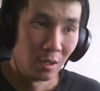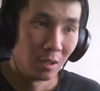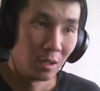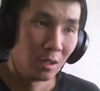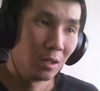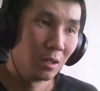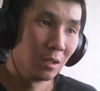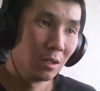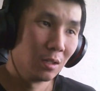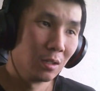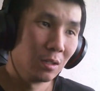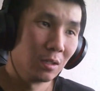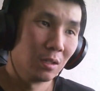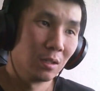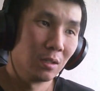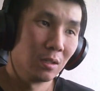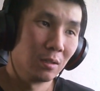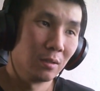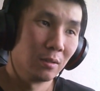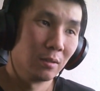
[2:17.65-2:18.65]

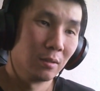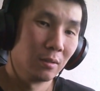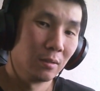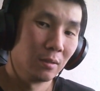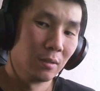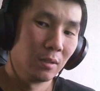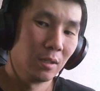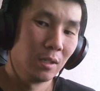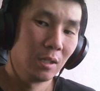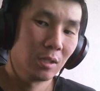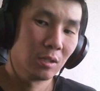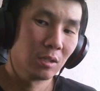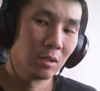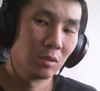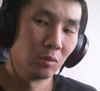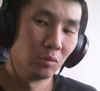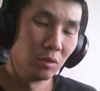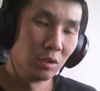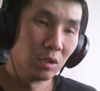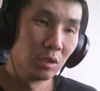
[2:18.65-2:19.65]
А,
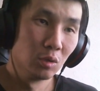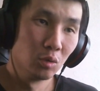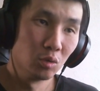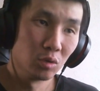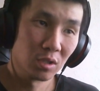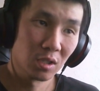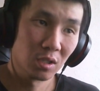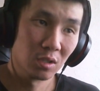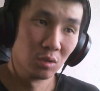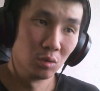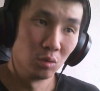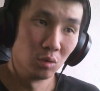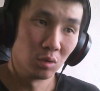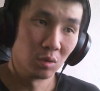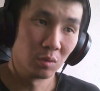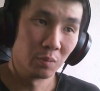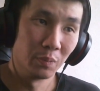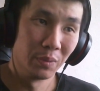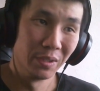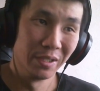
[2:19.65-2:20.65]
эту игру
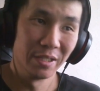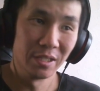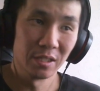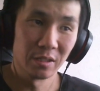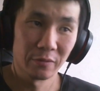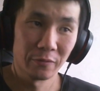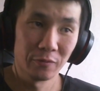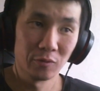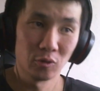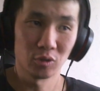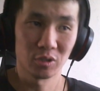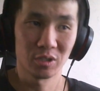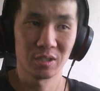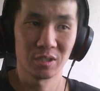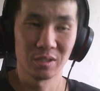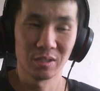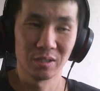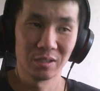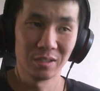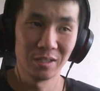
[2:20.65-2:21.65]
создают Player
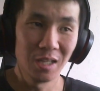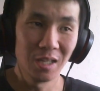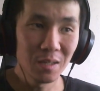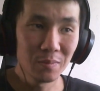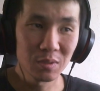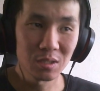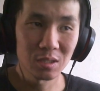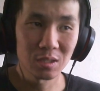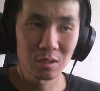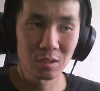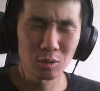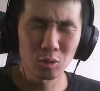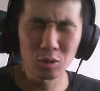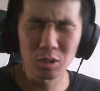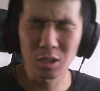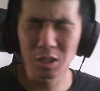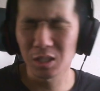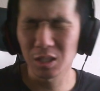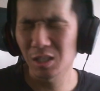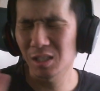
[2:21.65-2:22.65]
First Games. Кто
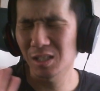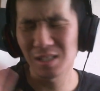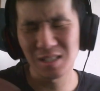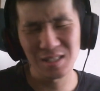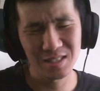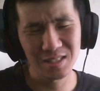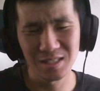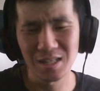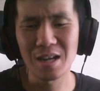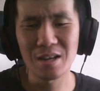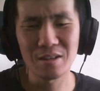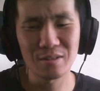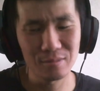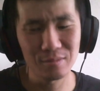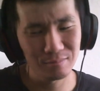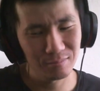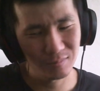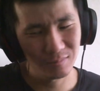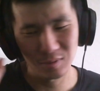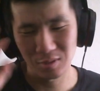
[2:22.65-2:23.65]
такие, я не
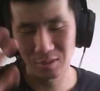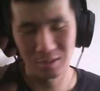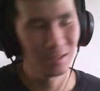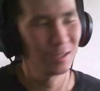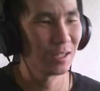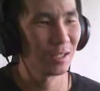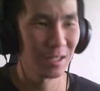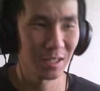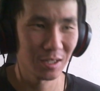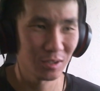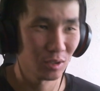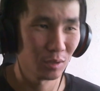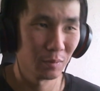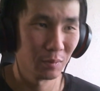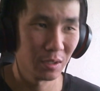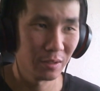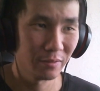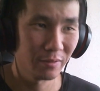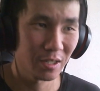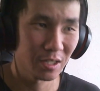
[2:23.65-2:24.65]
знаю, это не
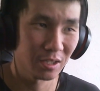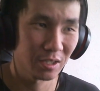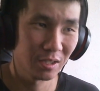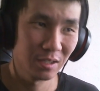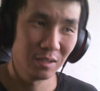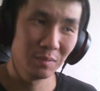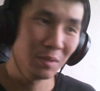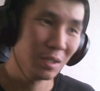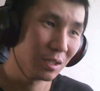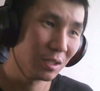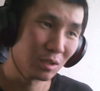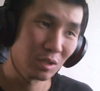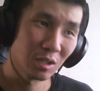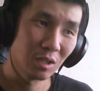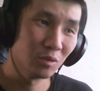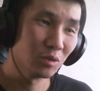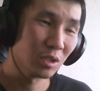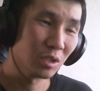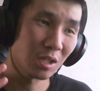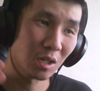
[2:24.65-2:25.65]
особо и важно. Имеется
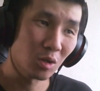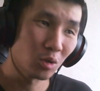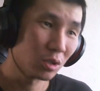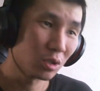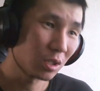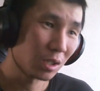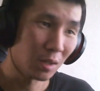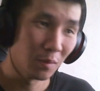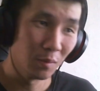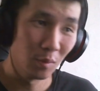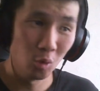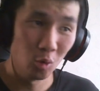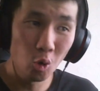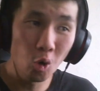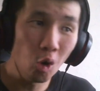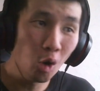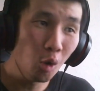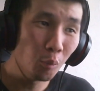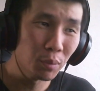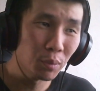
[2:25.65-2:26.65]
ли у них какой-то там
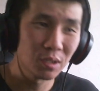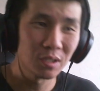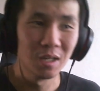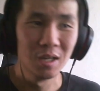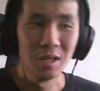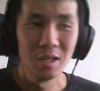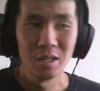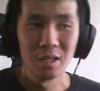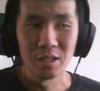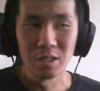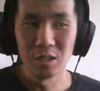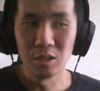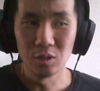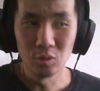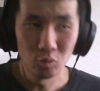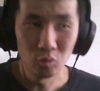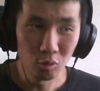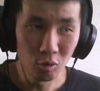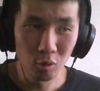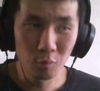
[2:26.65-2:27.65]
опыт, не
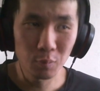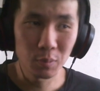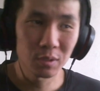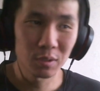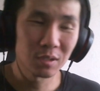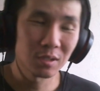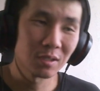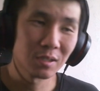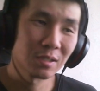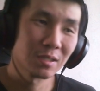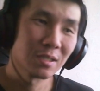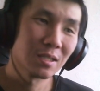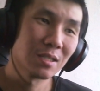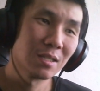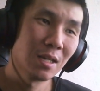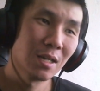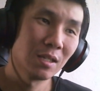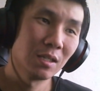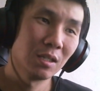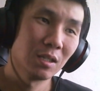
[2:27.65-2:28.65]
опыт а,
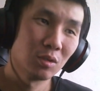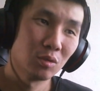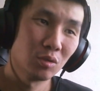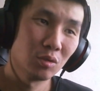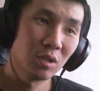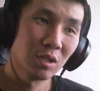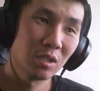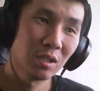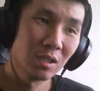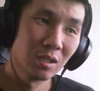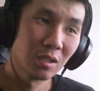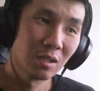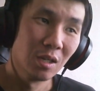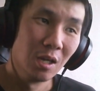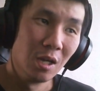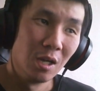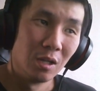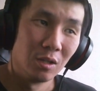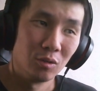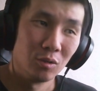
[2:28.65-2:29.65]
создания других игр,
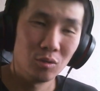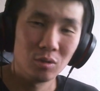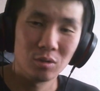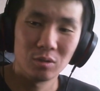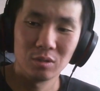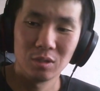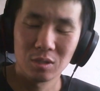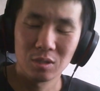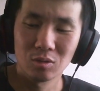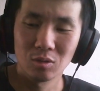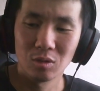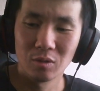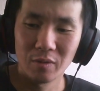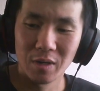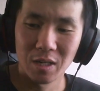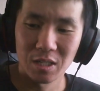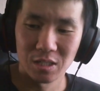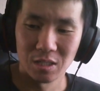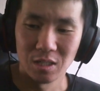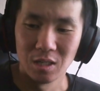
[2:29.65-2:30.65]
но не столь
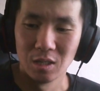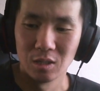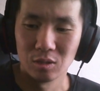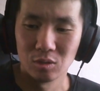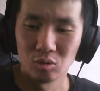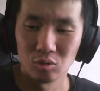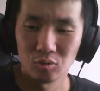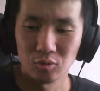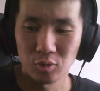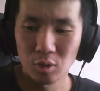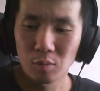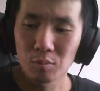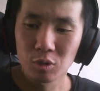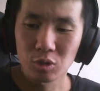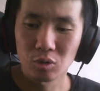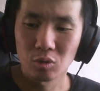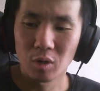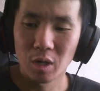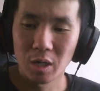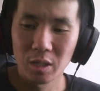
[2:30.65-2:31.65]
важно. Суть в том,
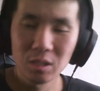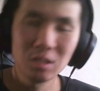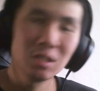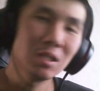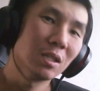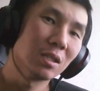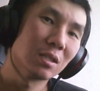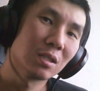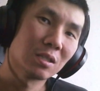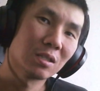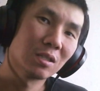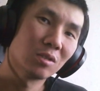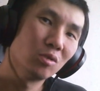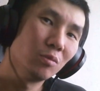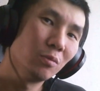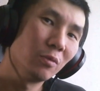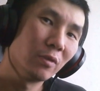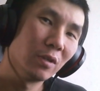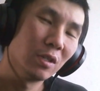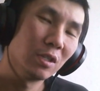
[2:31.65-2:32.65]
что они это
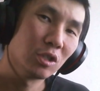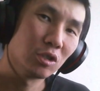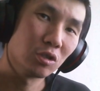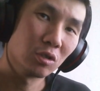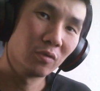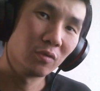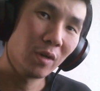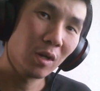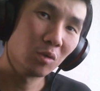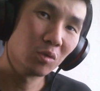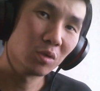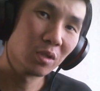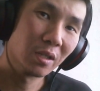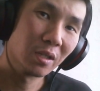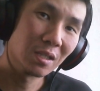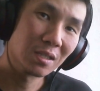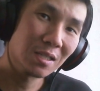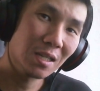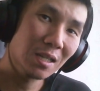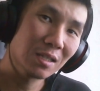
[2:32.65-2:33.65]
задумывали еще два года
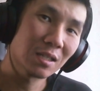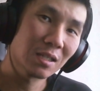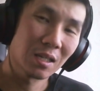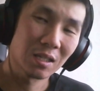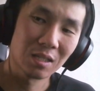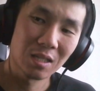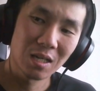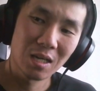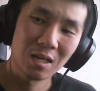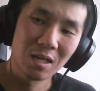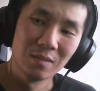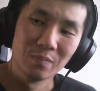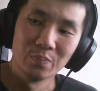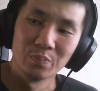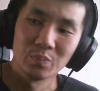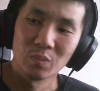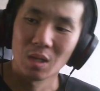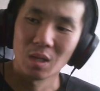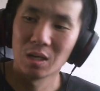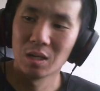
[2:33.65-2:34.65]
назад, когда
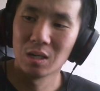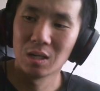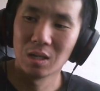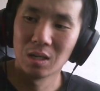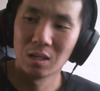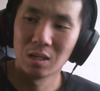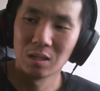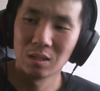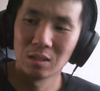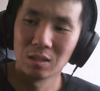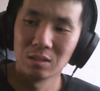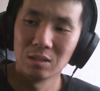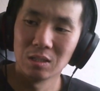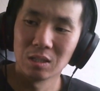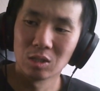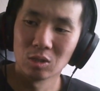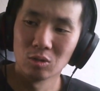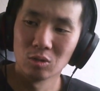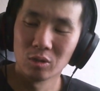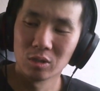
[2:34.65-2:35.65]
а,
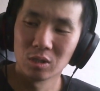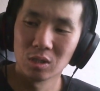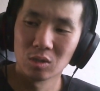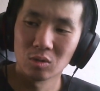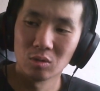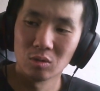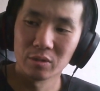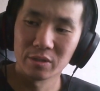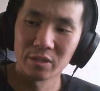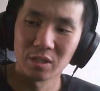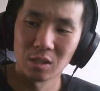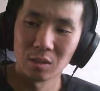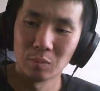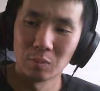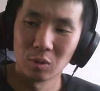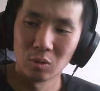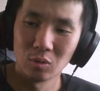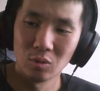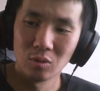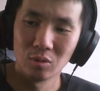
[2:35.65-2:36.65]
Nickelodeon All-Star
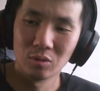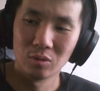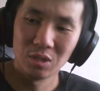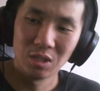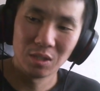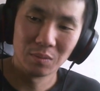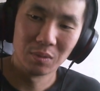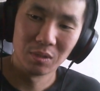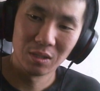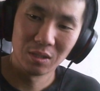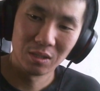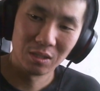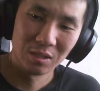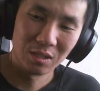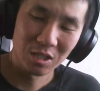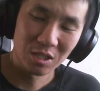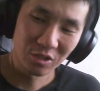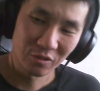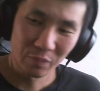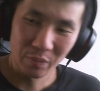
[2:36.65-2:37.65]
Bro не было
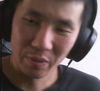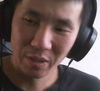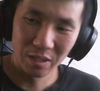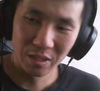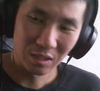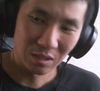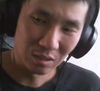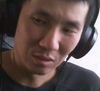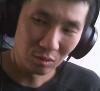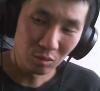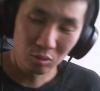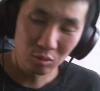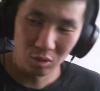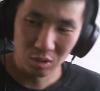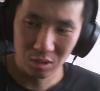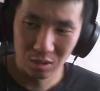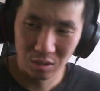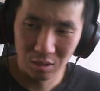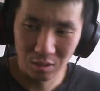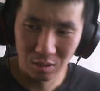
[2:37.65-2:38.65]
даже в проекте. Ну, то
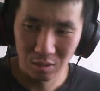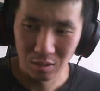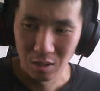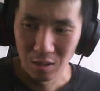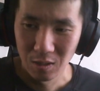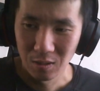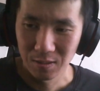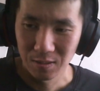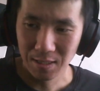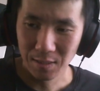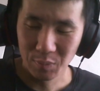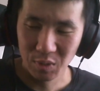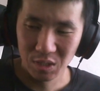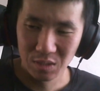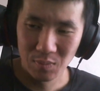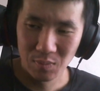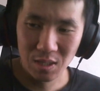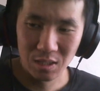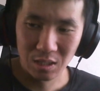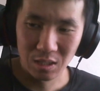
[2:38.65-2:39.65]
есть, э, сам по
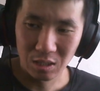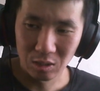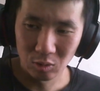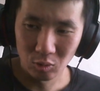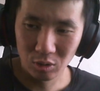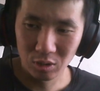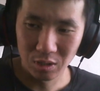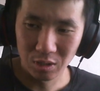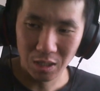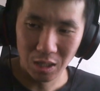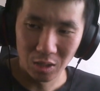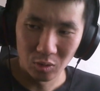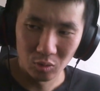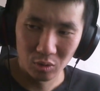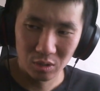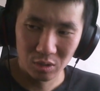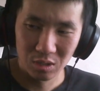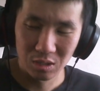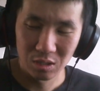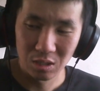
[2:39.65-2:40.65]
себе Nickelodeon,
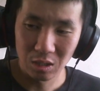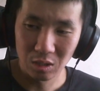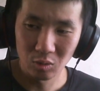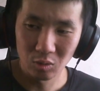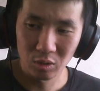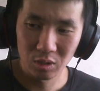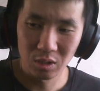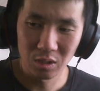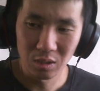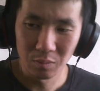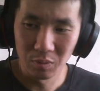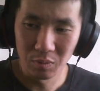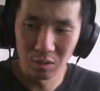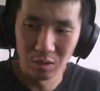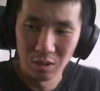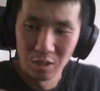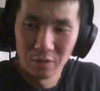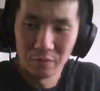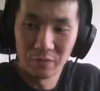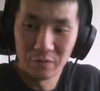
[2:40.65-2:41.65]
анонс Nickelodeon
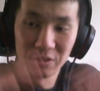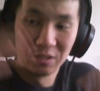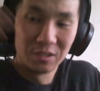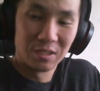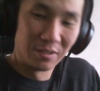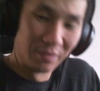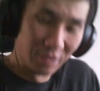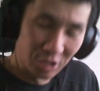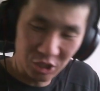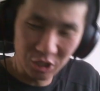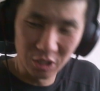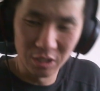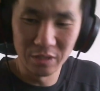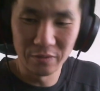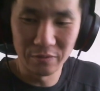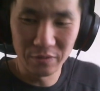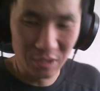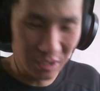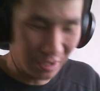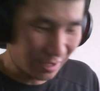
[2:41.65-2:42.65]
был в, совершенно
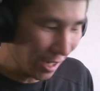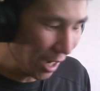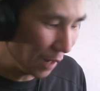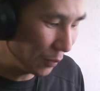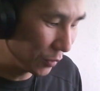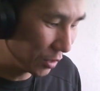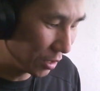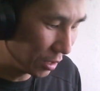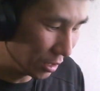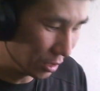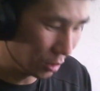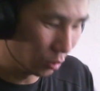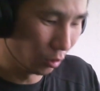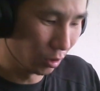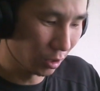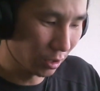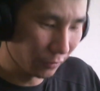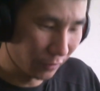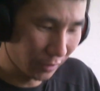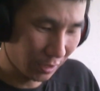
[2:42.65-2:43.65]
внезапный, и
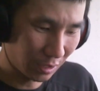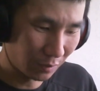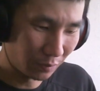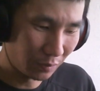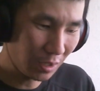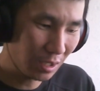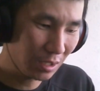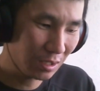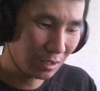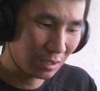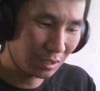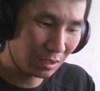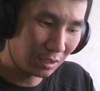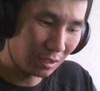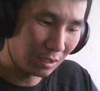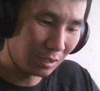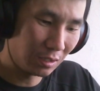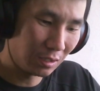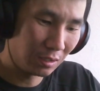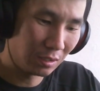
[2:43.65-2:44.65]
только в этом месяце,
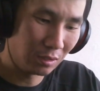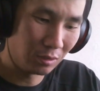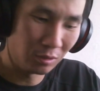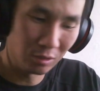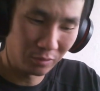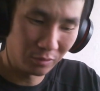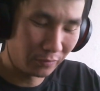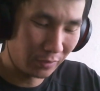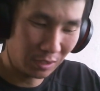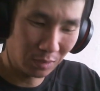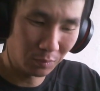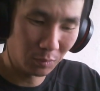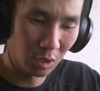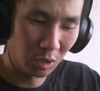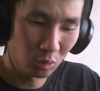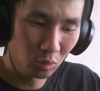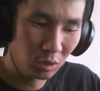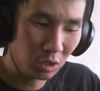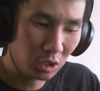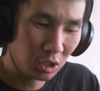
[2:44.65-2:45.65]
э, э, в этом
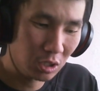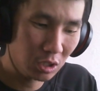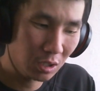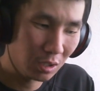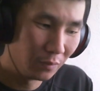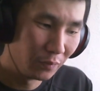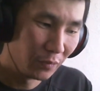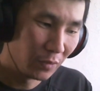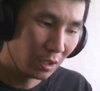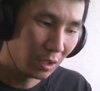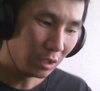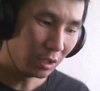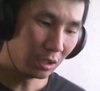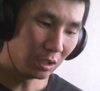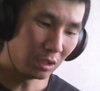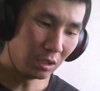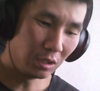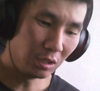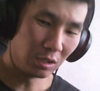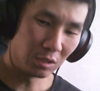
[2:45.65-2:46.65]
году точнее,
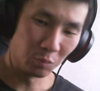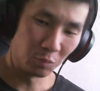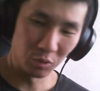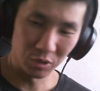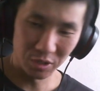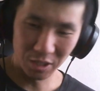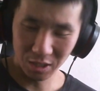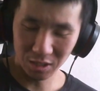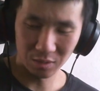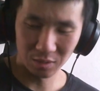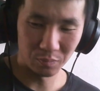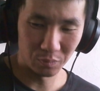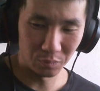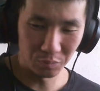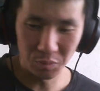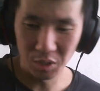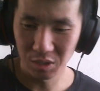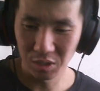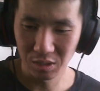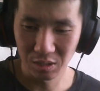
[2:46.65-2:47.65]
и спустя там
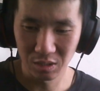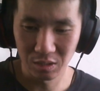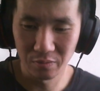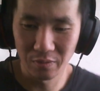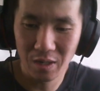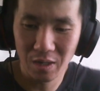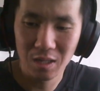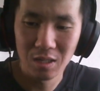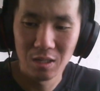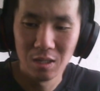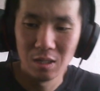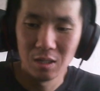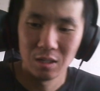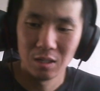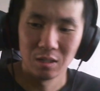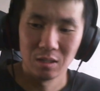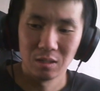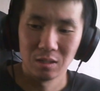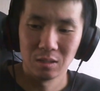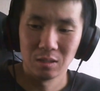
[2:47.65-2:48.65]
месяц-два
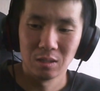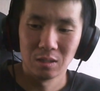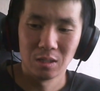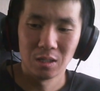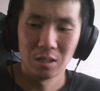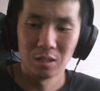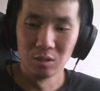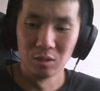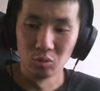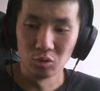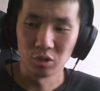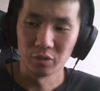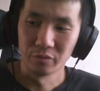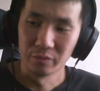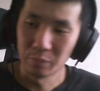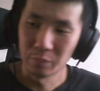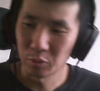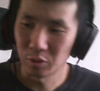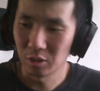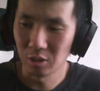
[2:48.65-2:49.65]
э, они уже
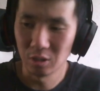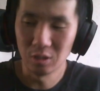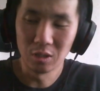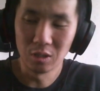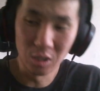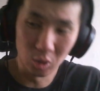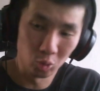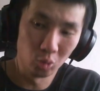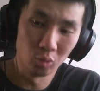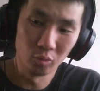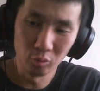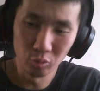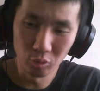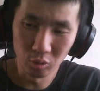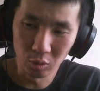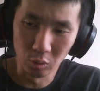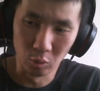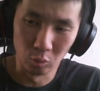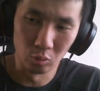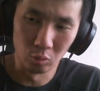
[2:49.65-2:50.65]
выпустили готовую
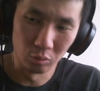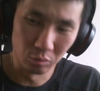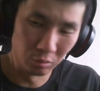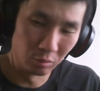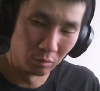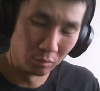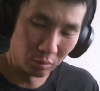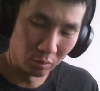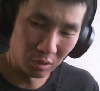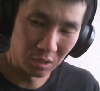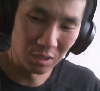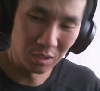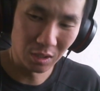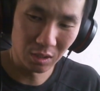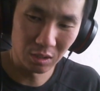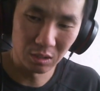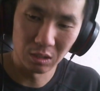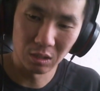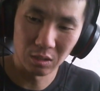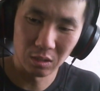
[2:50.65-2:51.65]
игру, ну, то есть на
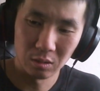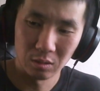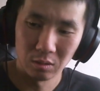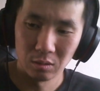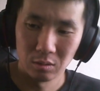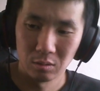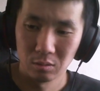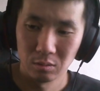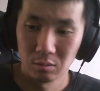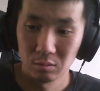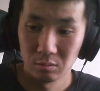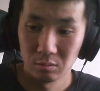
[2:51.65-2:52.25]
рынок. Э,